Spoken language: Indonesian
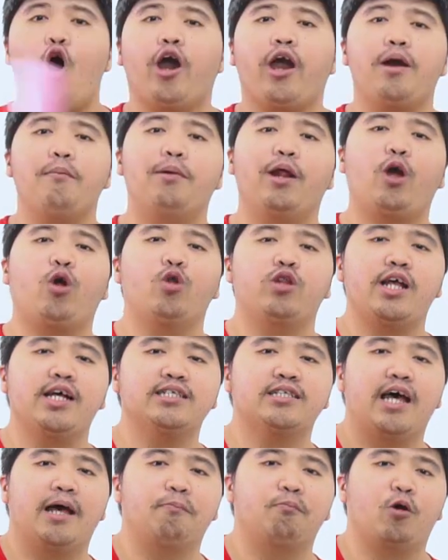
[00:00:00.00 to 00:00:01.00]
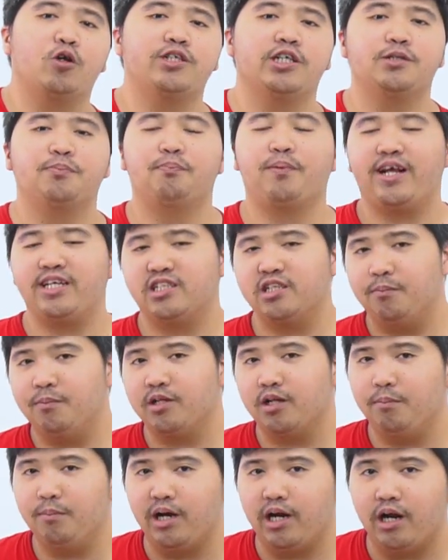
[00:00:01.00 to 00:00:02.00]
Oke berikutnya saat proses press
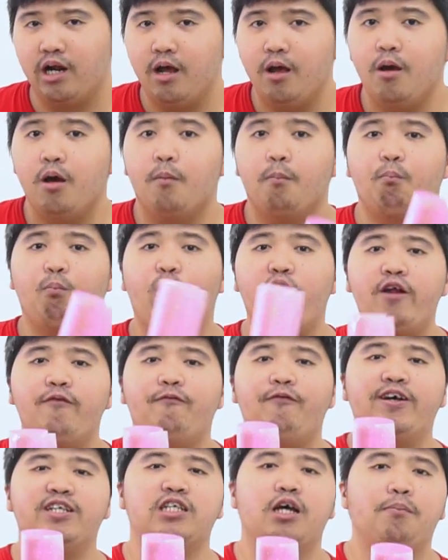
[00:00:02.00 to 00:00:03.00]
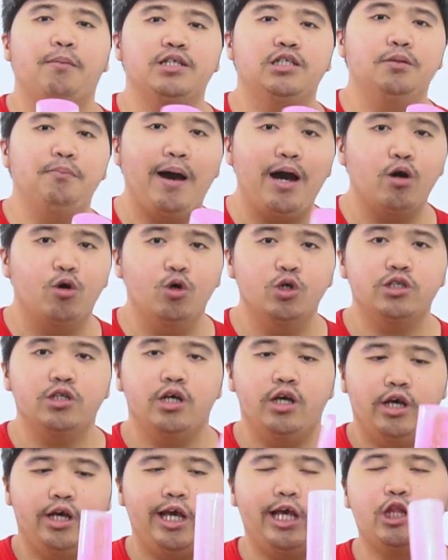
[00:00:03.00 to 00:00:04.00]
teman-teman polyflex yang masih bagus
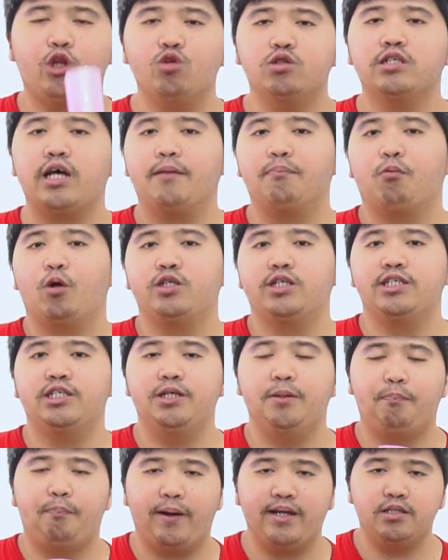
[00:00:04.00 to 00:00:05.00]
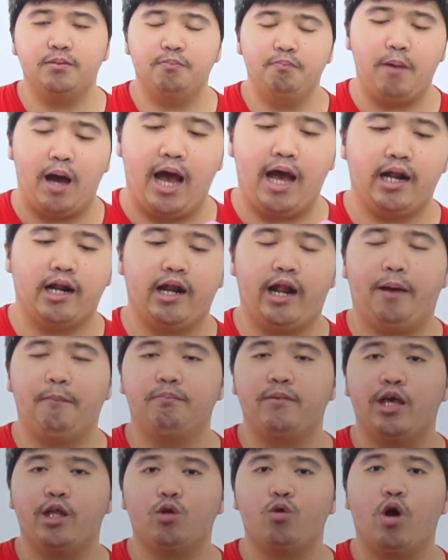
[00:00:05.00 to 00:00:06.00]
itu saat proses di press bahan
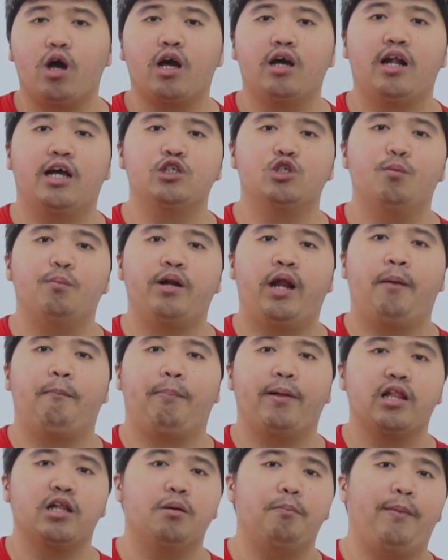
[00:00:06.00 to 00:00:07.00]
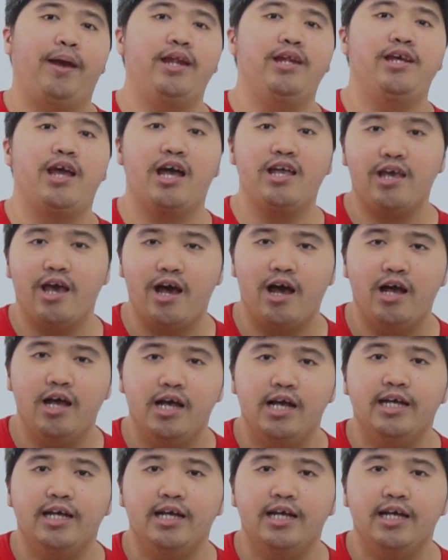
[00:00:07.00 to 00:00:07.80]
lemnya itu akan langsung menempel ke medianya